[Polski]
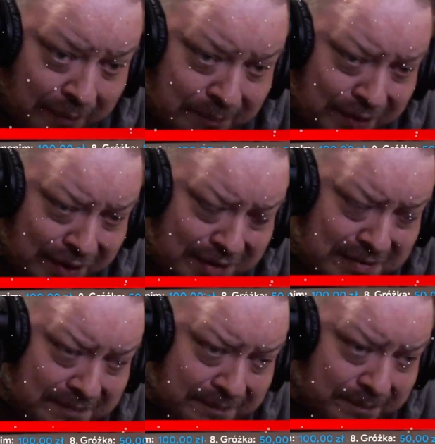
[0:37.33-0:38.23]
My,
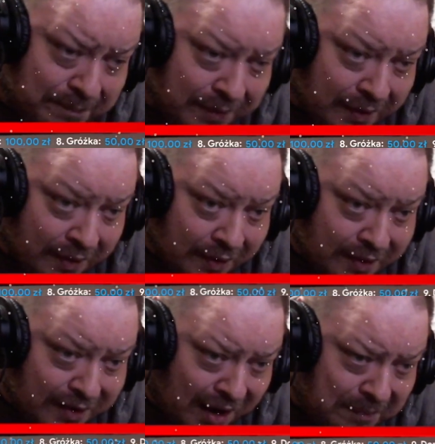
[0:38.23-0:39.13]

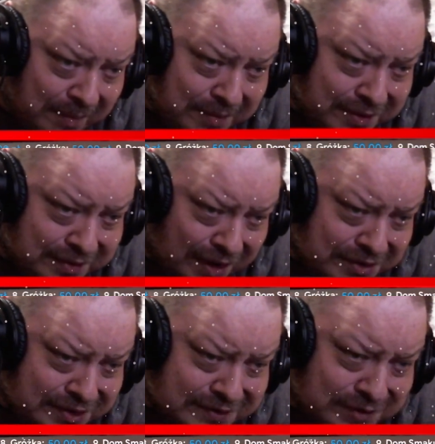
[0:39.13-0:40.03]
jak
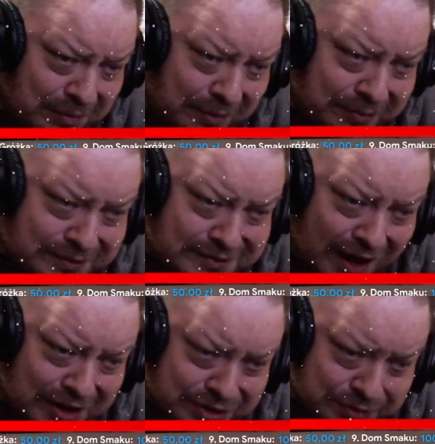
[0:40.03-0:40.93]
pamiętacie,
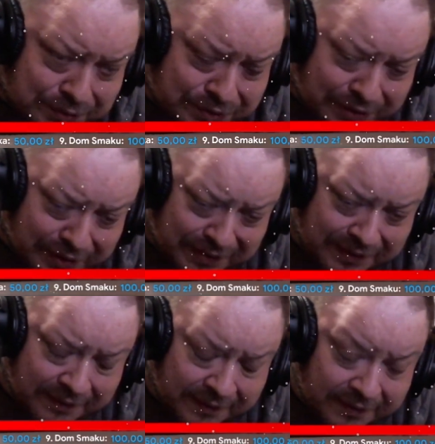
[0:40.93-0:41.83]
zobowiązaliśmy się,
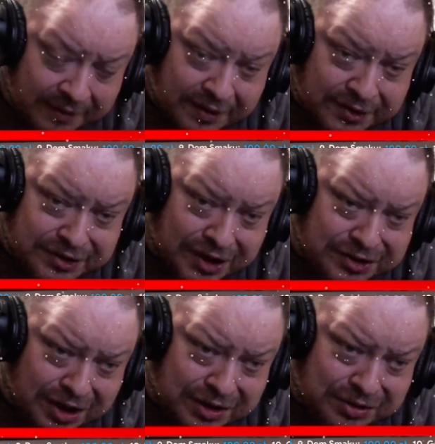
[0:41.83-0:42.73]
że
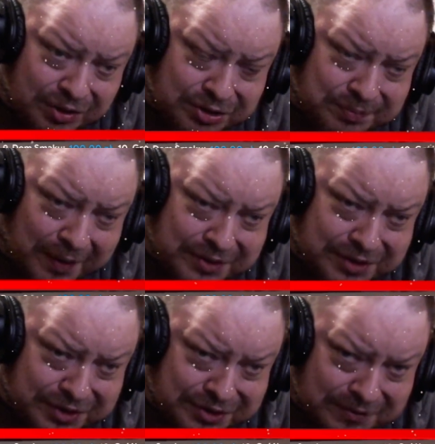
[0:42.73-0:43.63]
jeżeli ktoś będzie
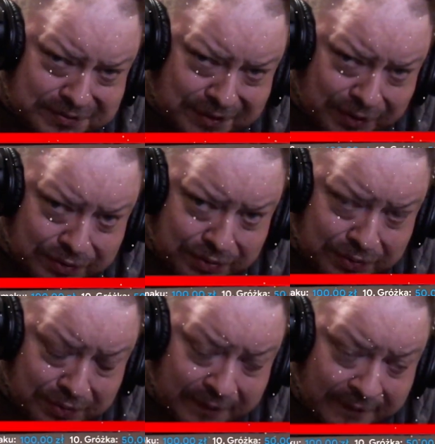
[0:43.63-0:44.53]
chciał zwrotu
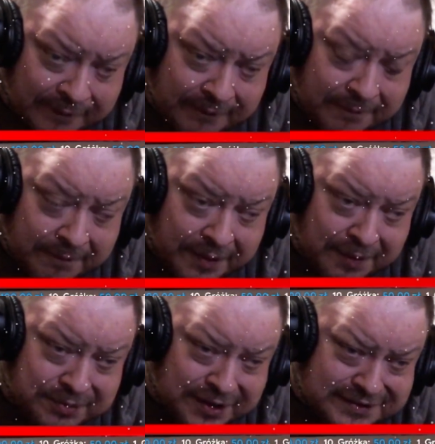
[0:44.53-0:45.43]
i
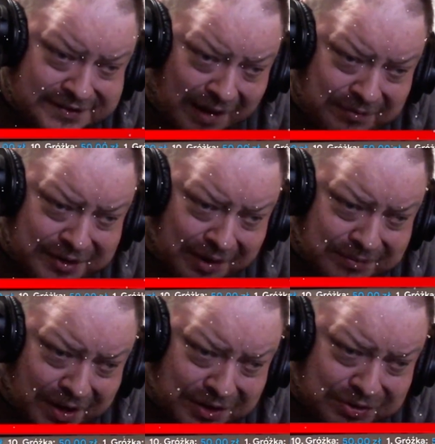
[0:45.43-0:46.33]
przedstawi nam taki